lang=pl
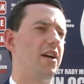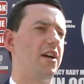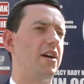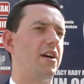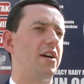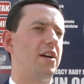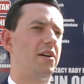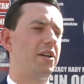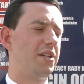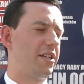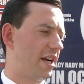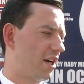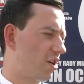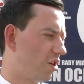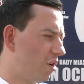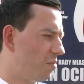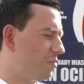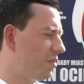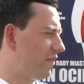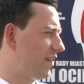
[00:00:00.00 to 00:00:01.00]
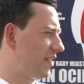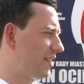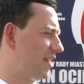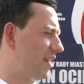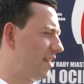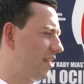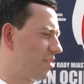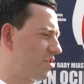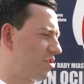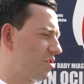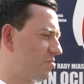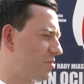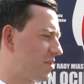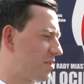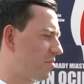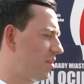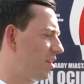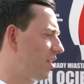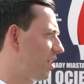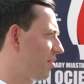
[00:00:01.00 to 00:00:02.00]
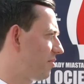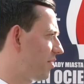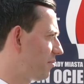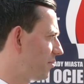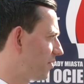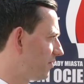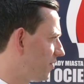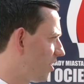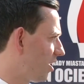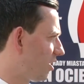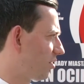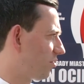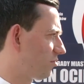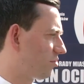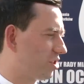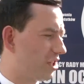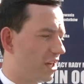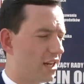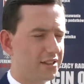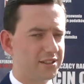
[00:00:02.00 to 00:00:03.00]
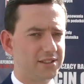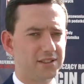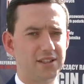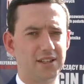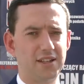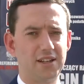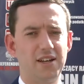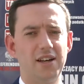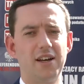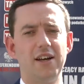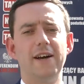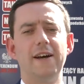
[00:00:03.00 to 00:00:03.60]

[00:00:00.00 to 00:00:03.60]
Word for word: E, jako obywatele Rzeczpospolitej mamy wielką szansę